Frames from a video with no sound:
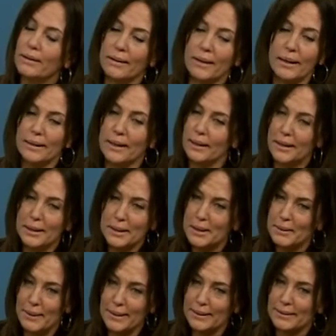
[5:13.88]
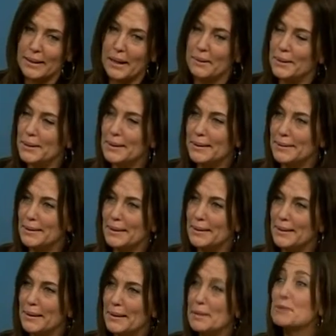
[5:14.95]
alternativas a veces
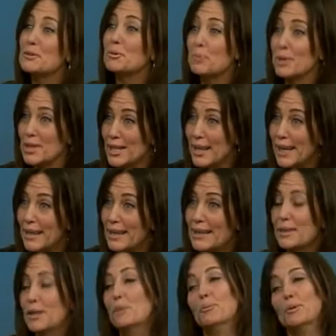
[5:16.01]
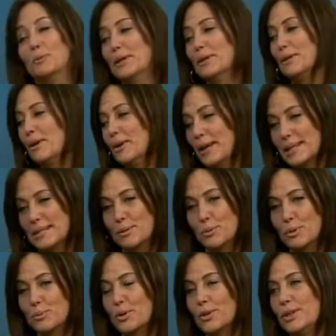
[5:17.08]
este, insospechadas, como bueno, ahora hace
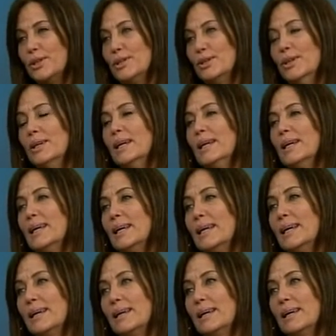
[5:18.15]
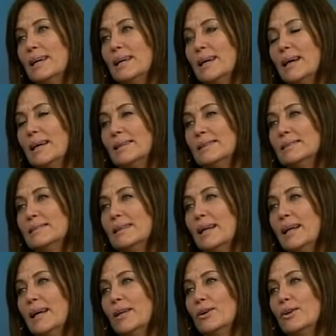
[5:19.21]
muy poquito han
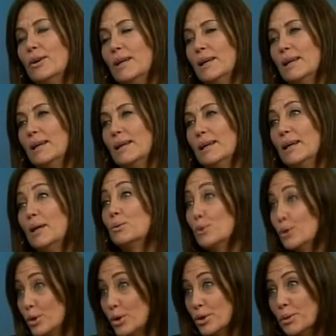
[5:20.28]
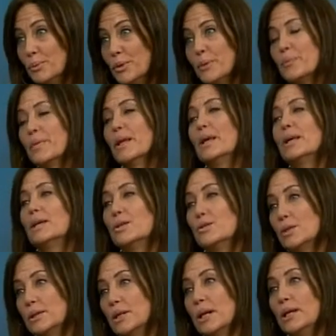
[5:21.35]
instalado el, autódromo y
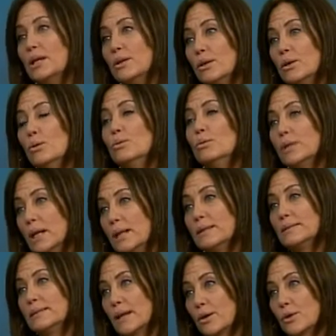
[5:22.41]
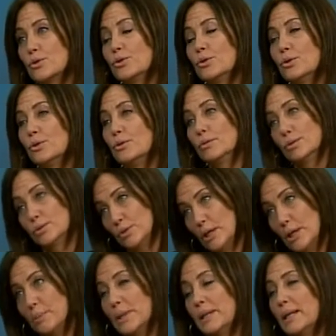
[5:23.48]
eso ha traído un gran desarrollo no
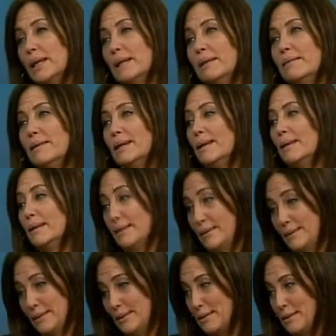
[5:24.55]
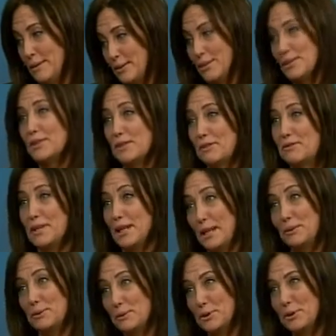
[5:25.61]
solamente a nivel este, de lo que significa
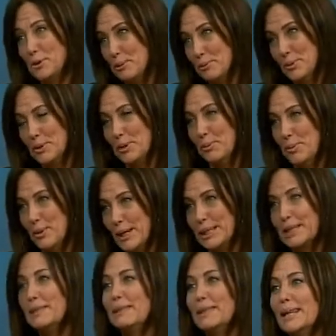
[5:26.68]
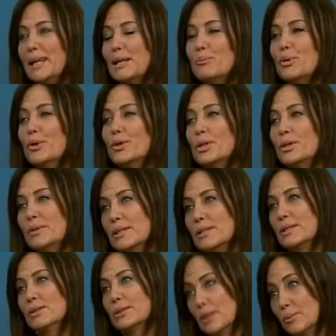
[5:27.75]
el autódromo como actividad deportiva,
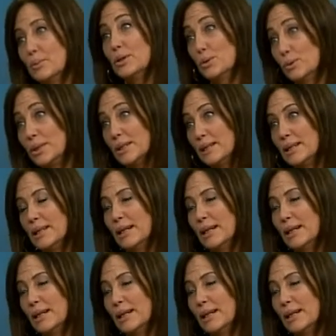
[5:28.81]
sino también turística